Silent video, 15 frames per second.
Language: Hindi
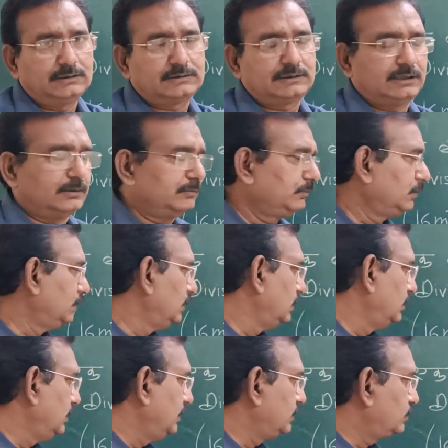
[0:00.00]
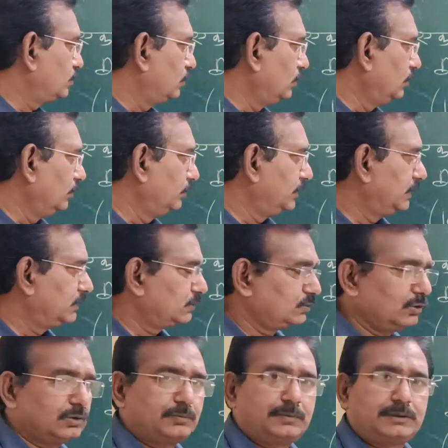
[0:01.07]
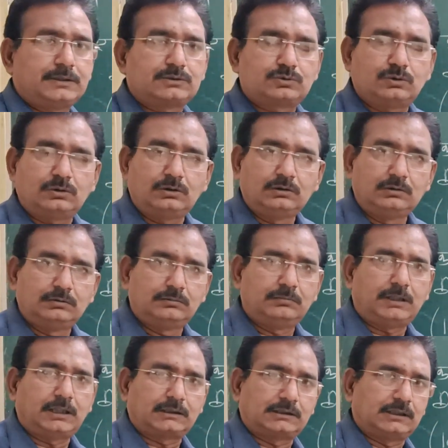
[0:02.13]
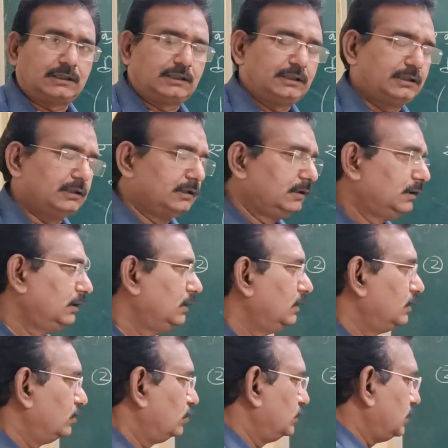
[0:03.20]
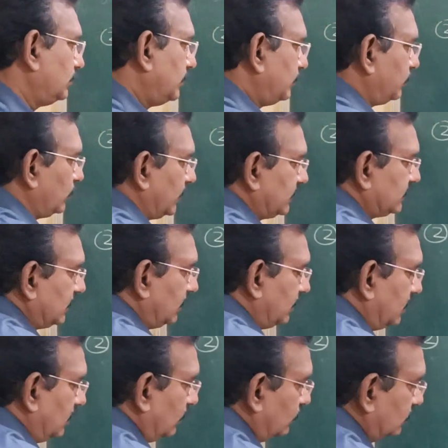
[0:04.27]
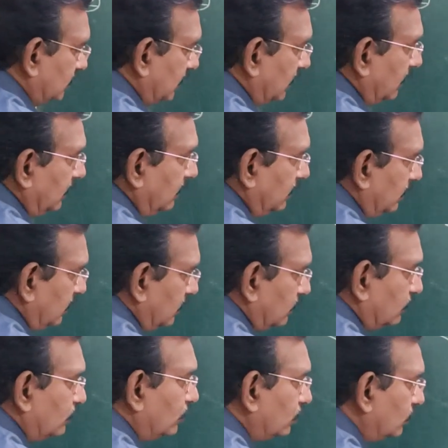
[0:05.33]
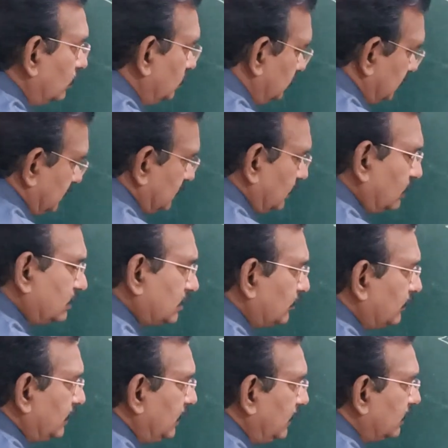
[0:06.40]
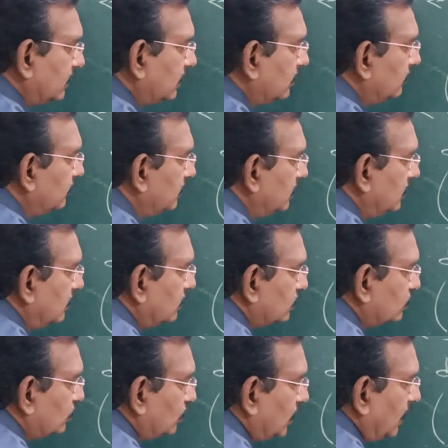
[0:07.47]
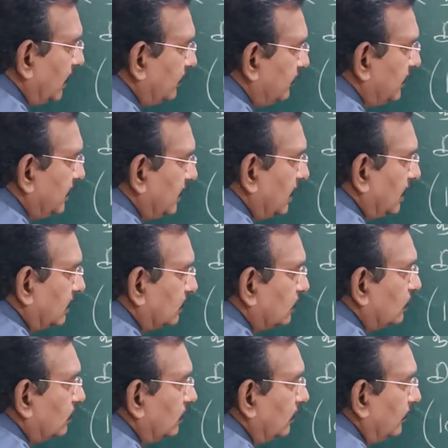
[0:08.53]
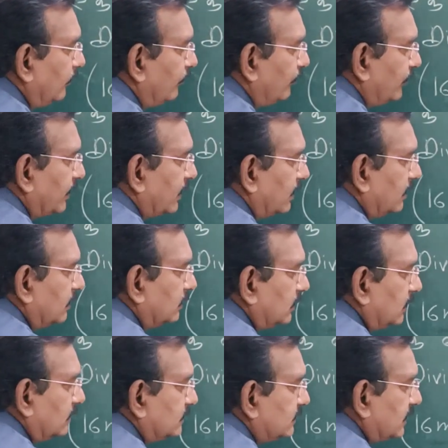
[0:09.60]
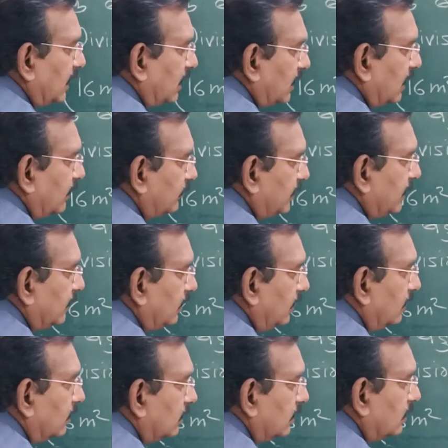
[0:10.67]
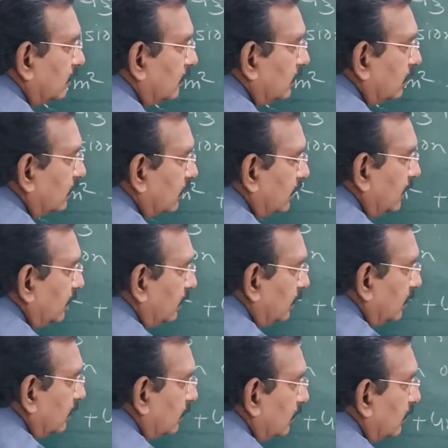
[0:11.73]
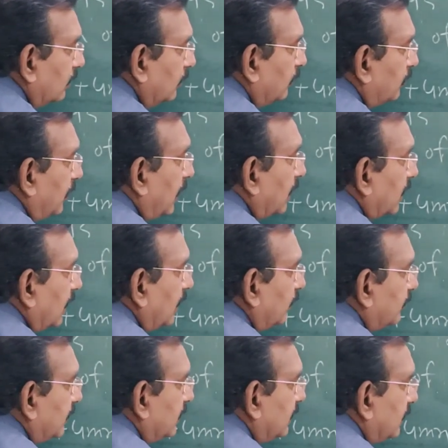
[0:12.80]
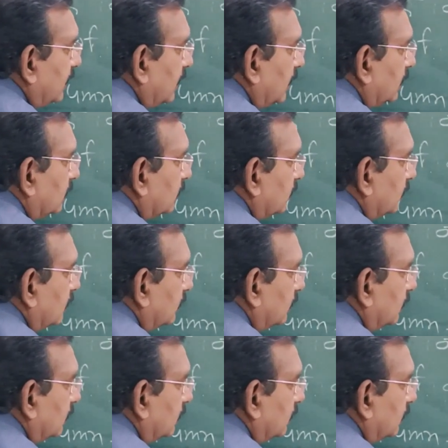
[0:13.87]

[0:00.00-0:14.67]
इससे हम इसको फिर इसको और फिर इसको भाग देंगे तो जब हमको ऐसा करना होता है तो जैसा उस समय लिखे थे हम सोलह एम की घात दो धन चार एम एन ऋण बारह एम एन की घात